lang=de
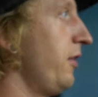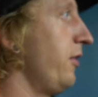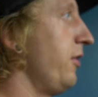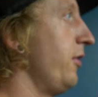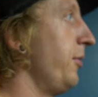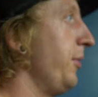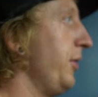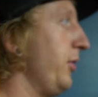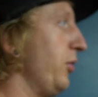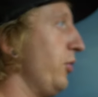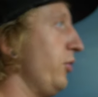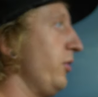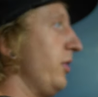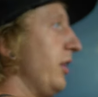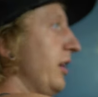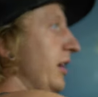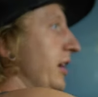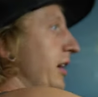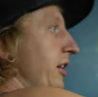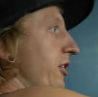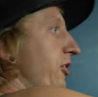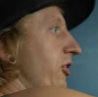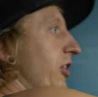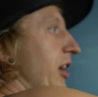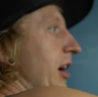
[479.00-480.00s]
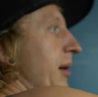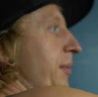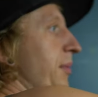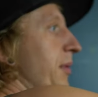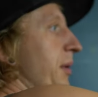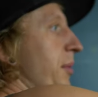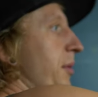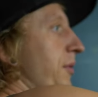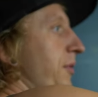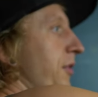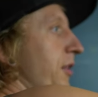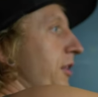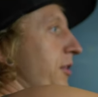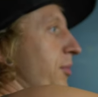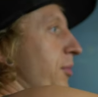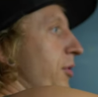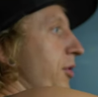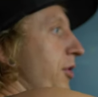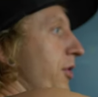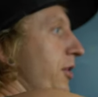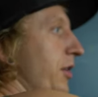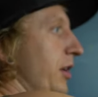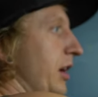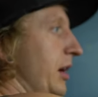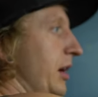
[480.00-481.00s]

So mit Unterlegscheiben, damit wir es morgen